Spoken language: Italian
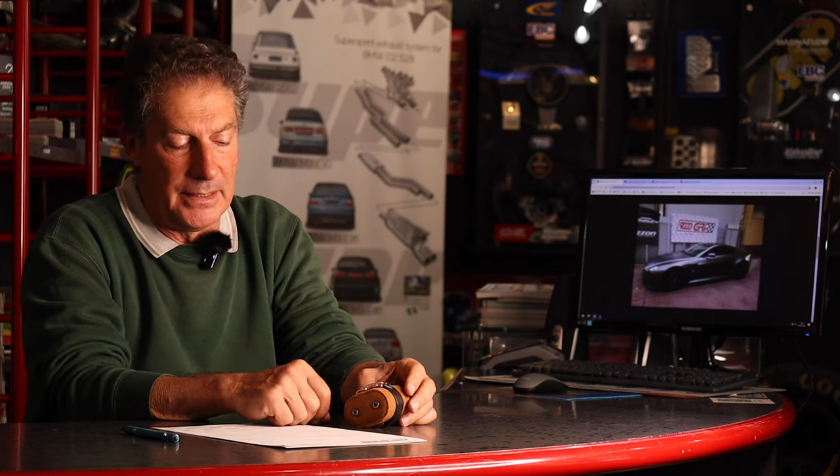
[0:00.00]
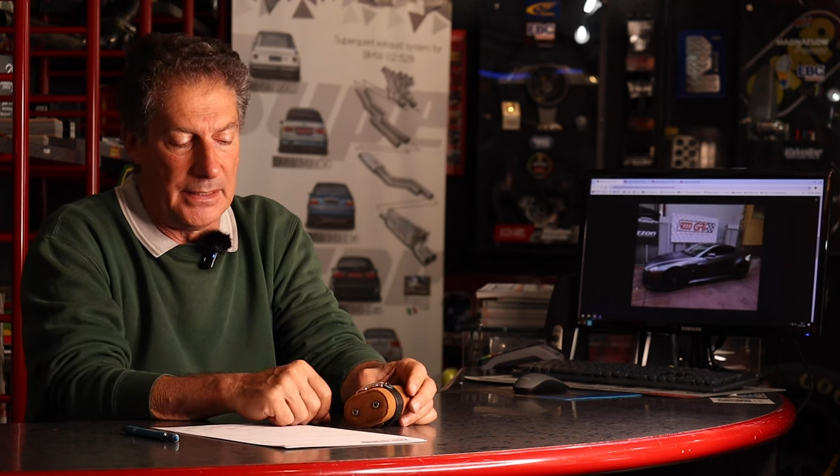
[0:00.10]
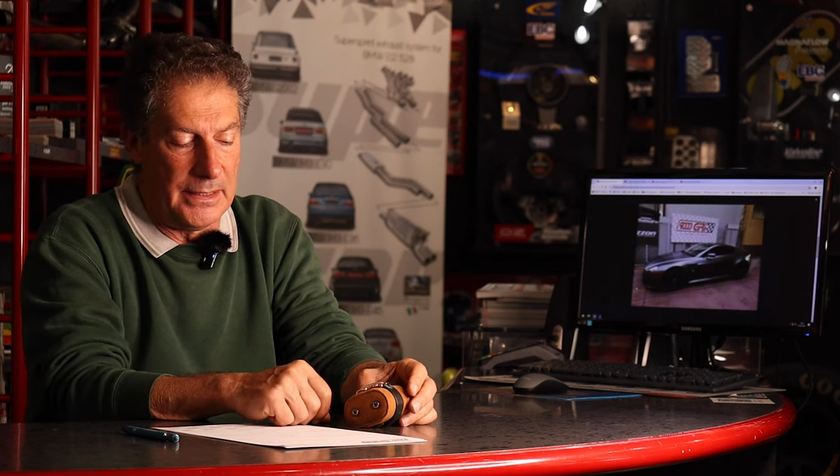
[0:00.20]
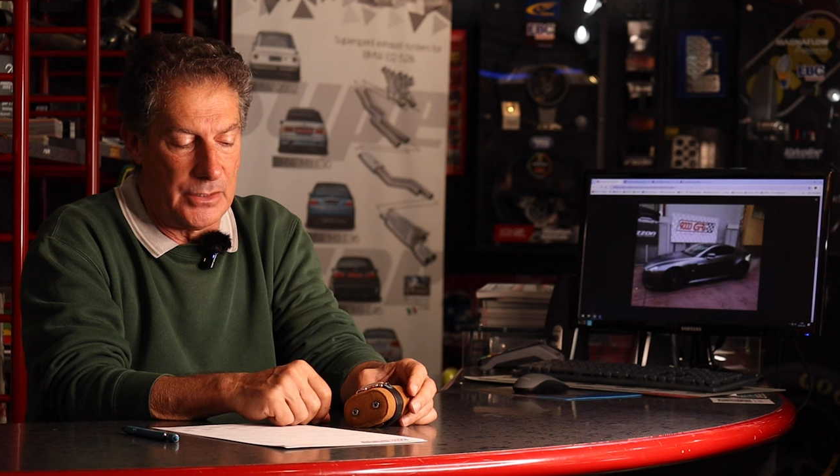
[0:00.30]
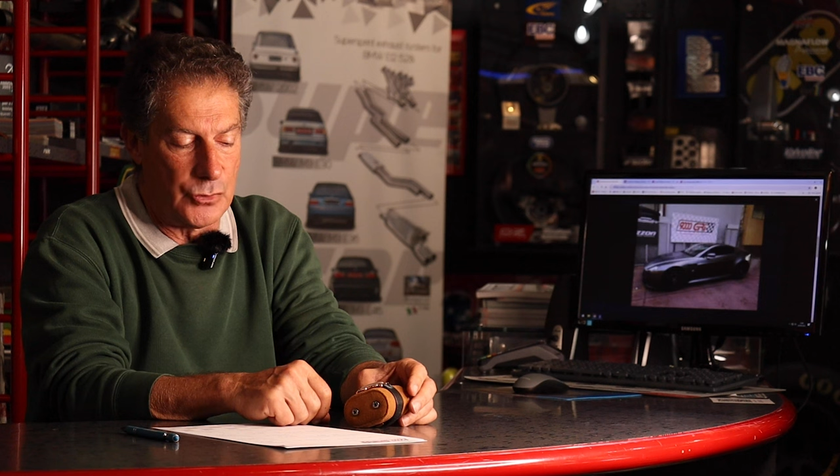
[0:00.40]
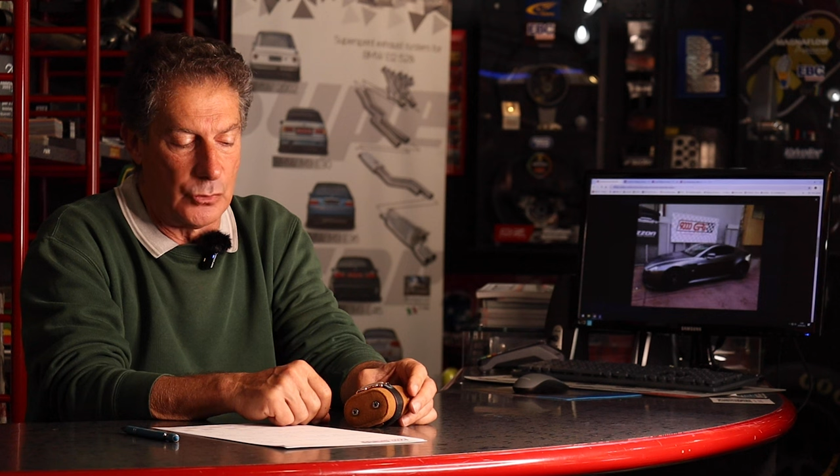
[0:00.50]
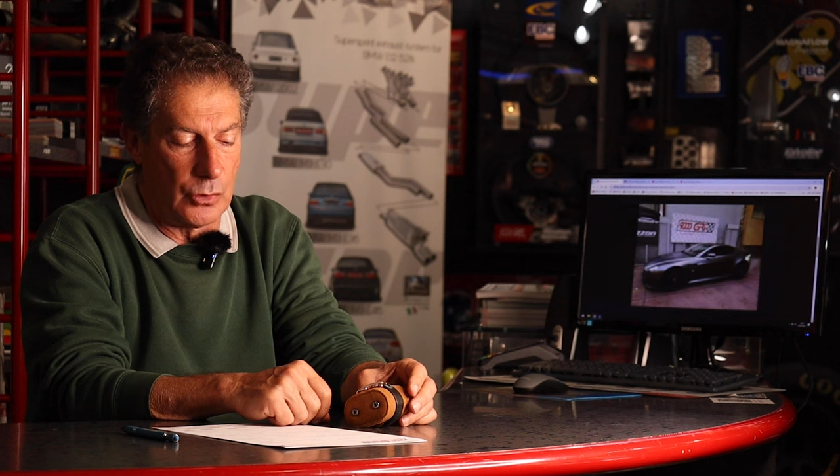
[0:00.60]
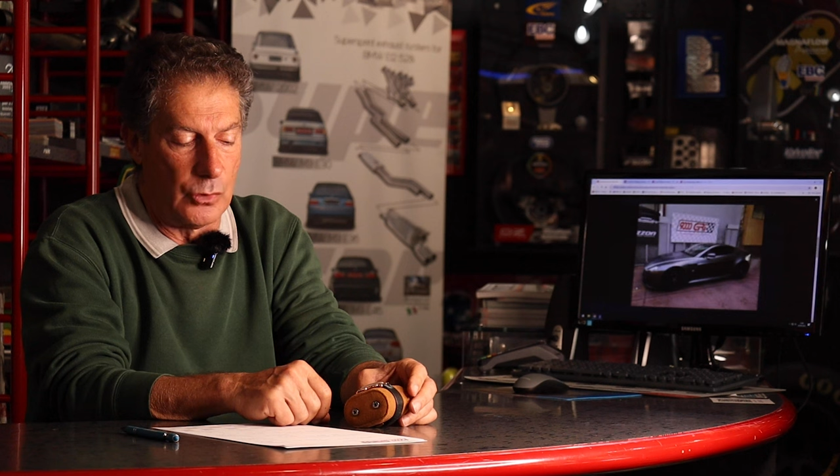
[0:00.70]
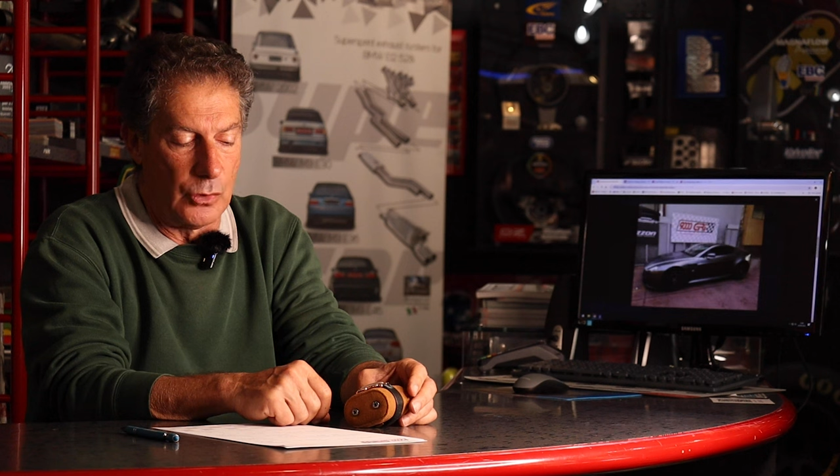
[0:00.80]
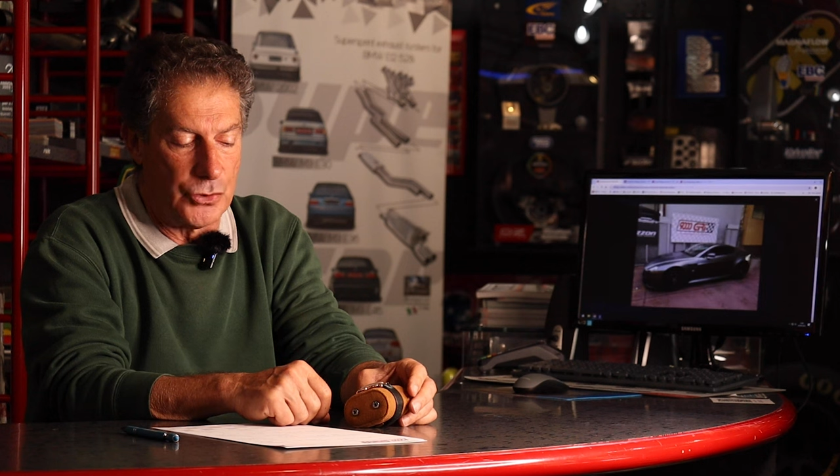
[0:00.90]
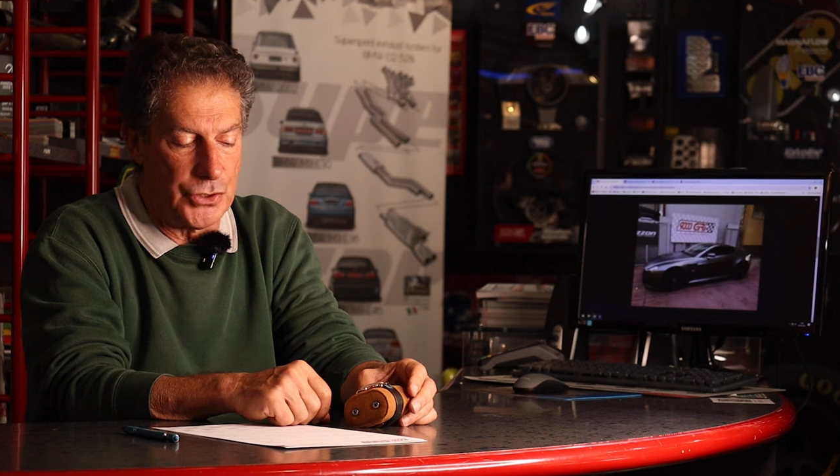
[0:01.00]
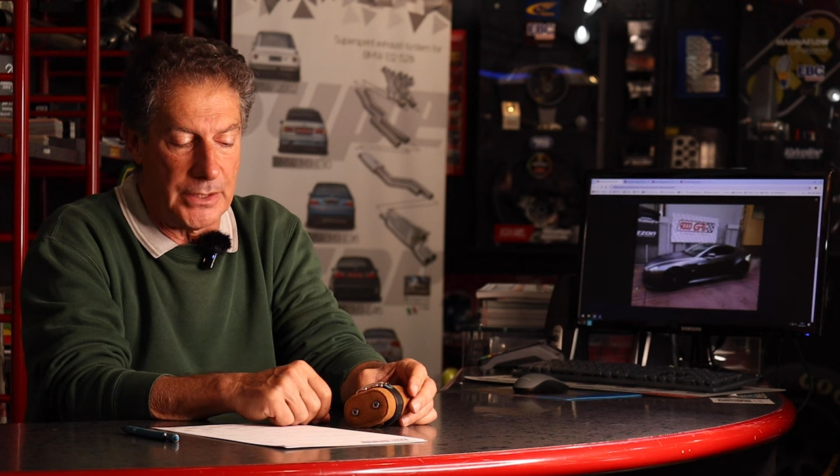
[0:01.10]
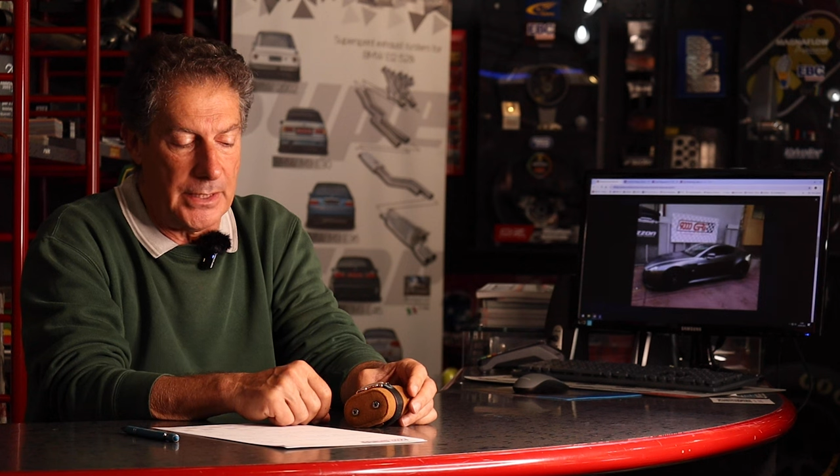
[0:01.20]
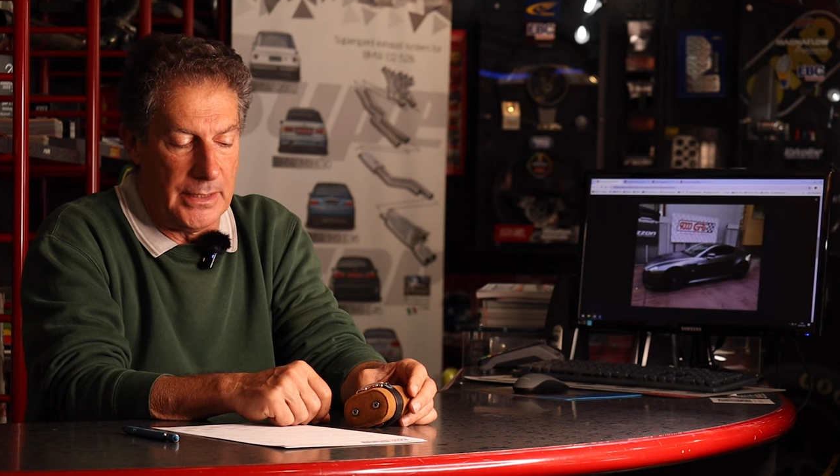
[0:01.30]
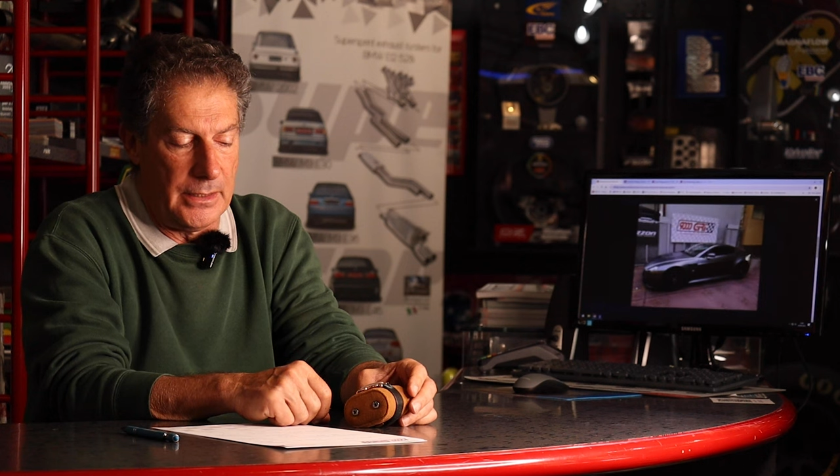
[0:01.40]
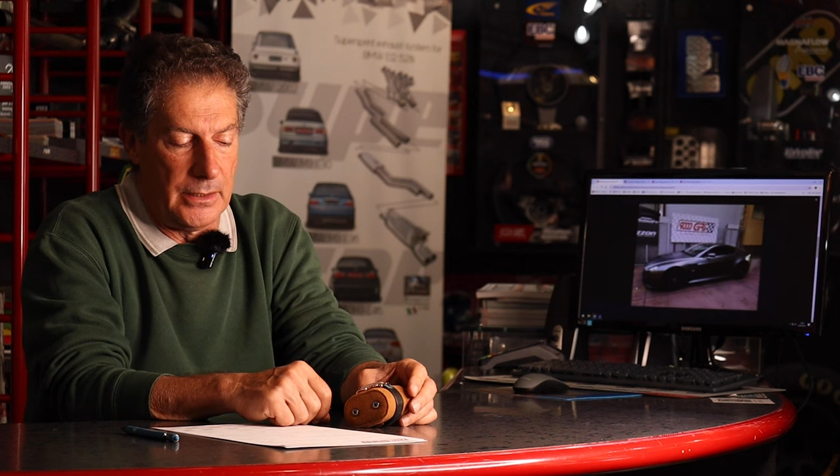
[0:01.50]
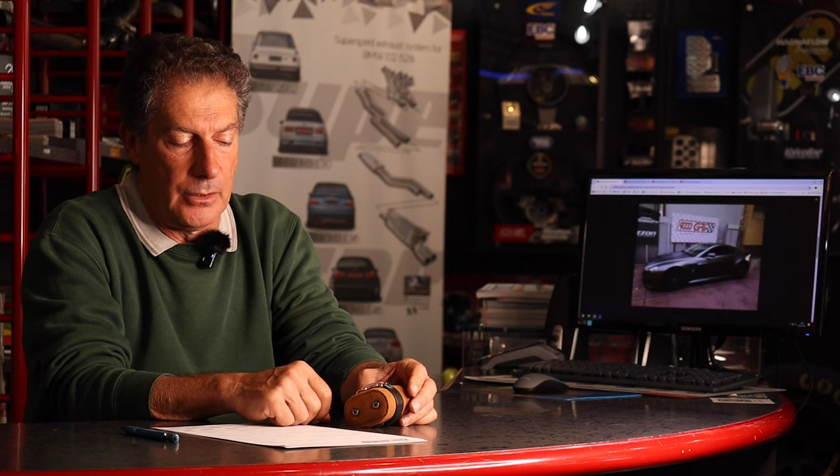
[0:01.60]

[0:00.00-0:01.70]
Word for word: eh, sono orologi che eh,